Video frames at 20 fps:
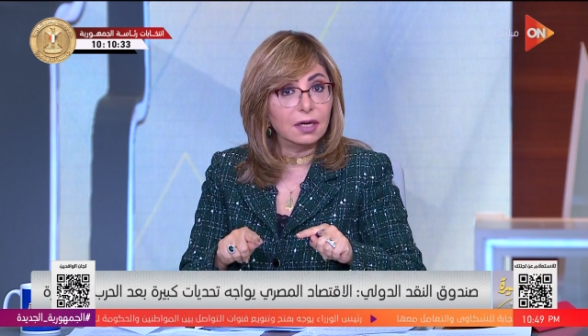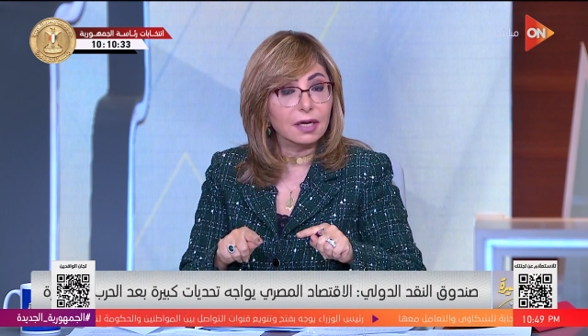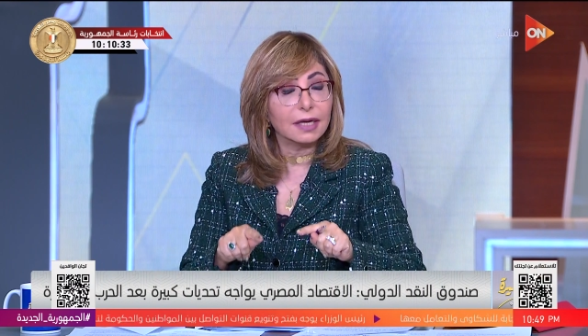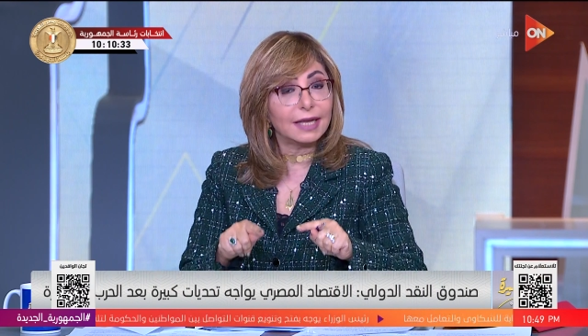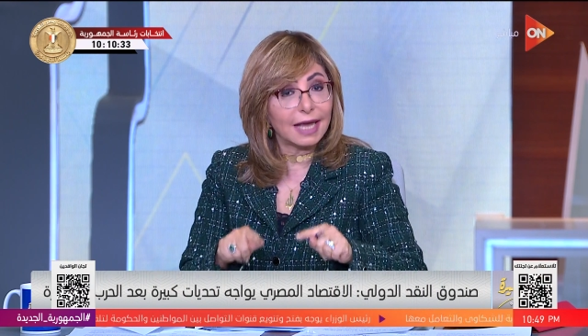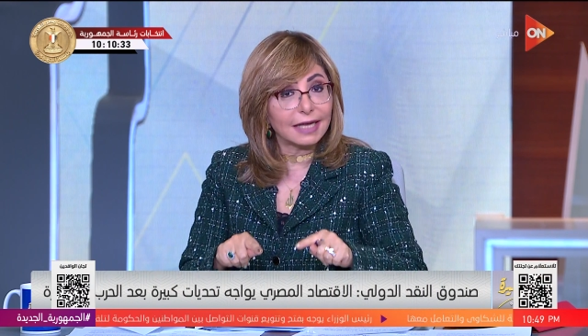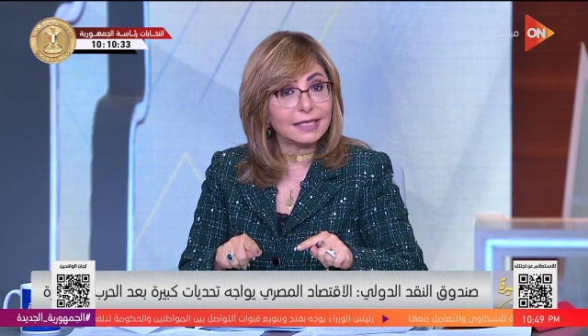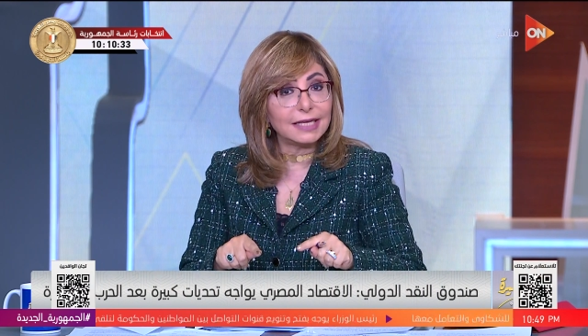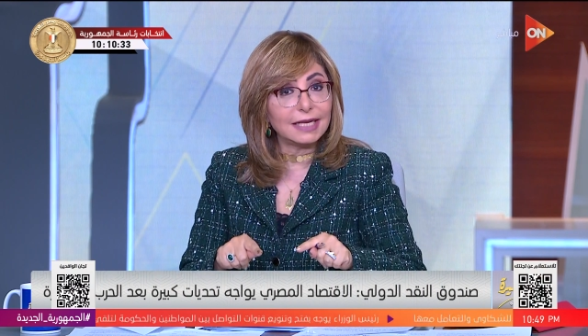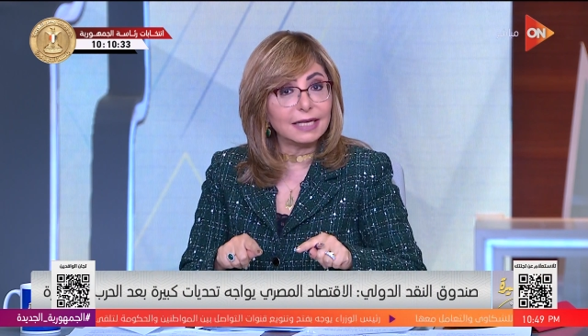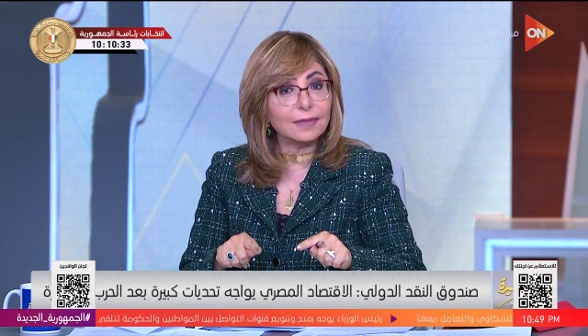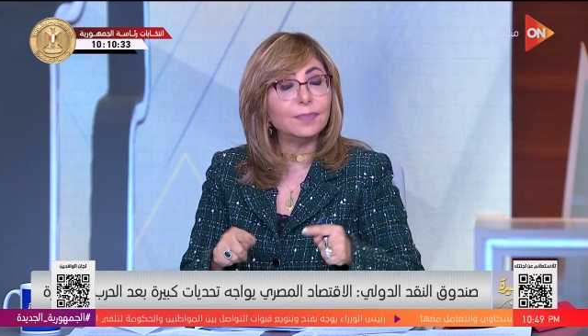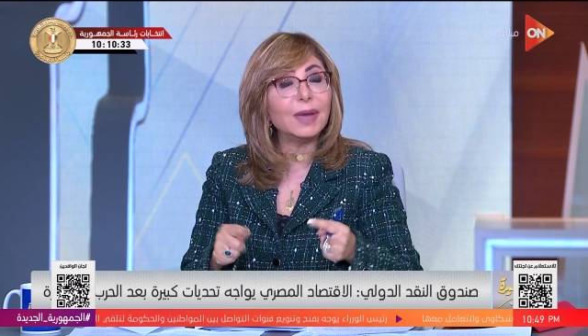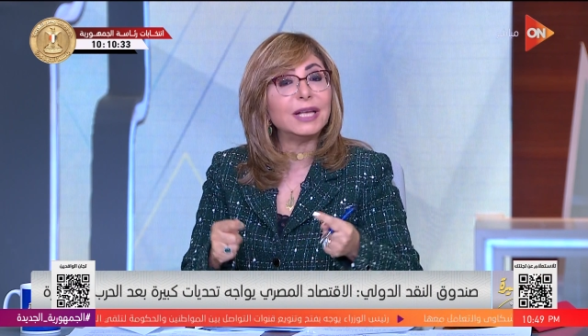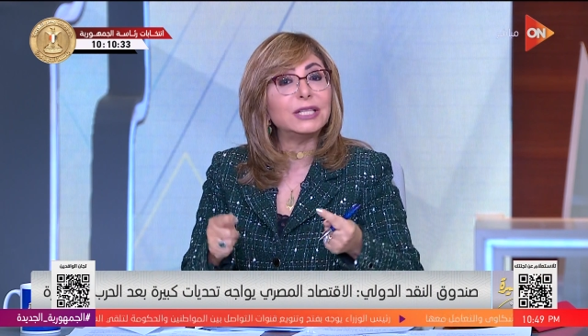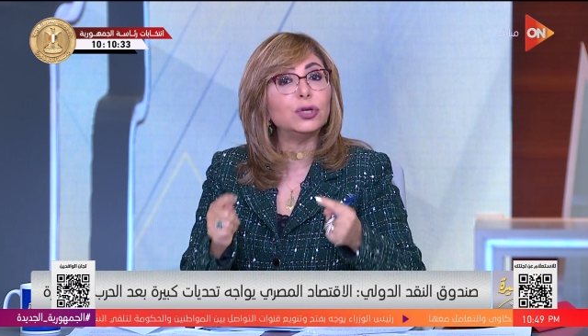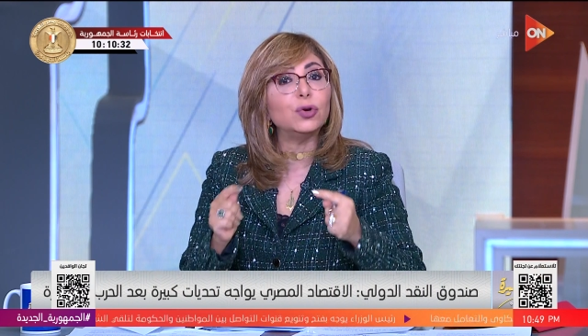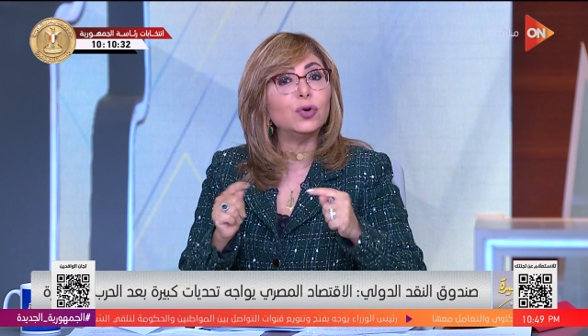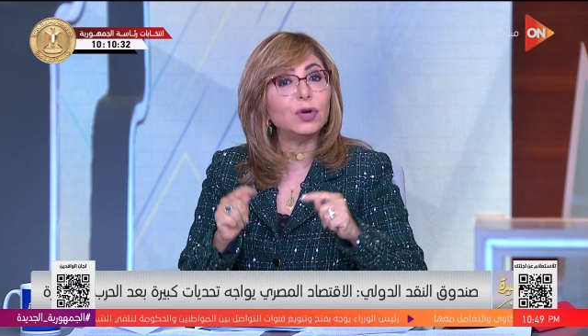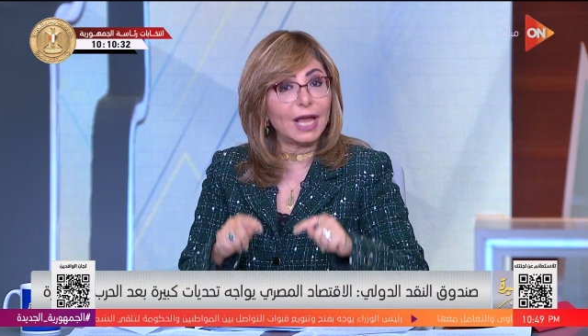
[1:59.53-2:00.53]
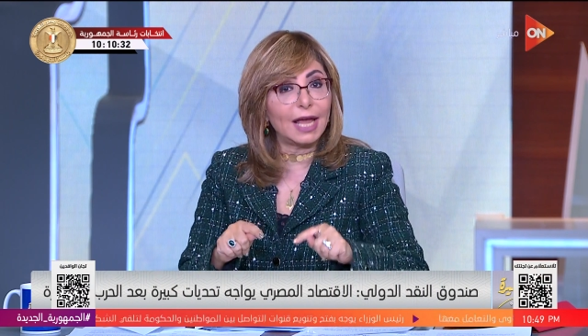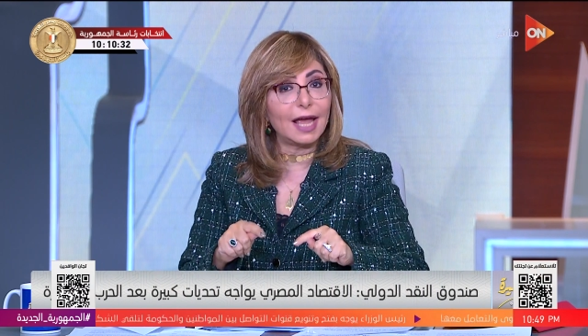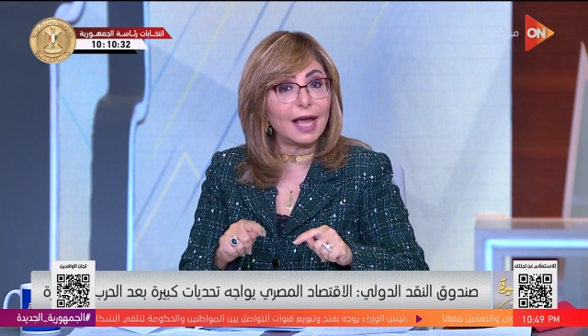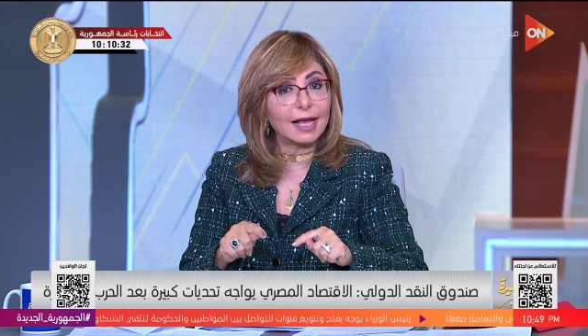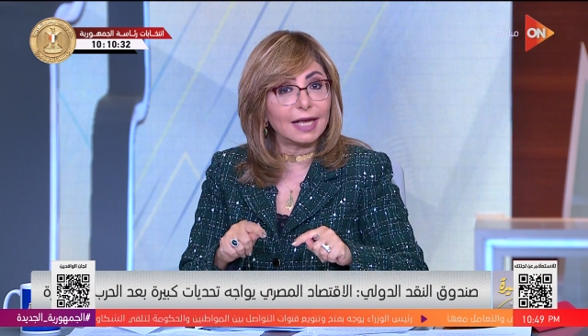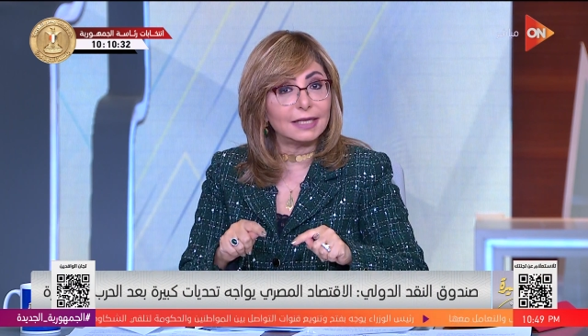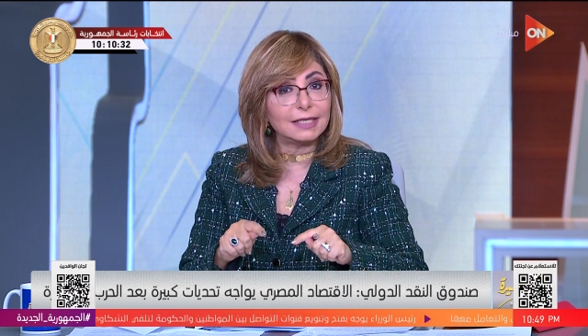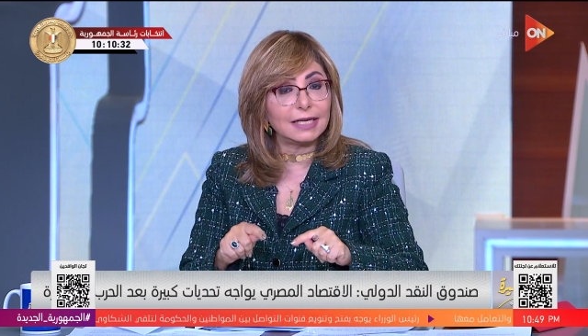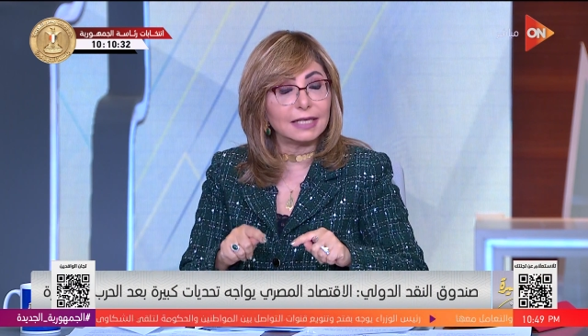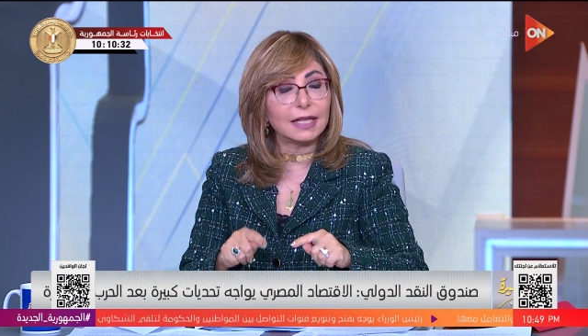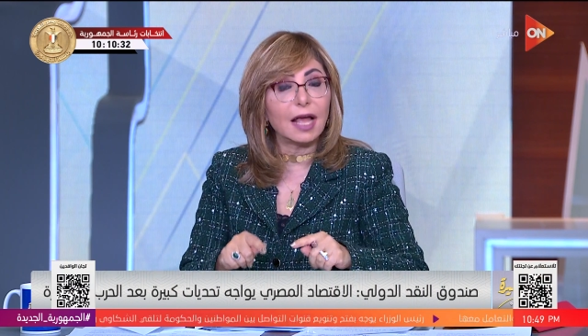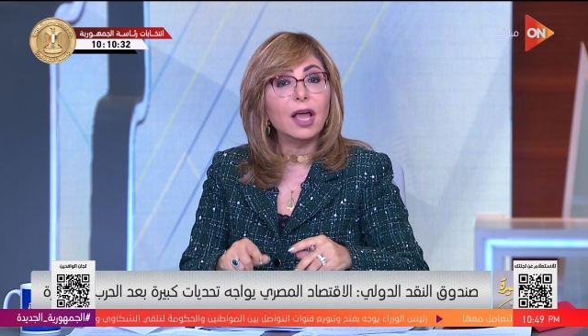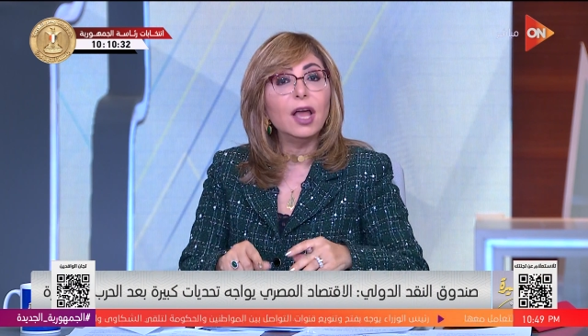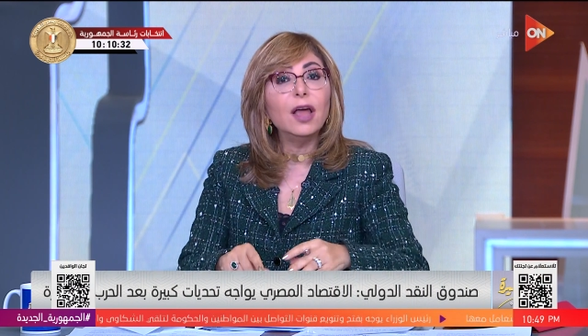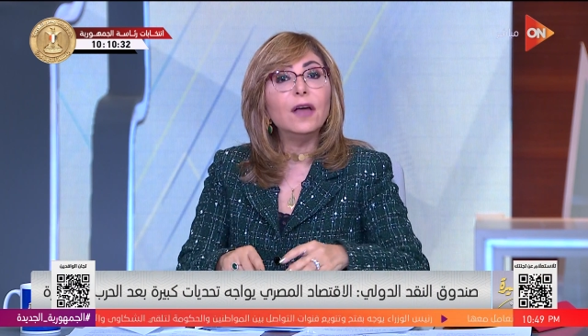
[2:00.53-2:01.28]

جديد مديونية جديدة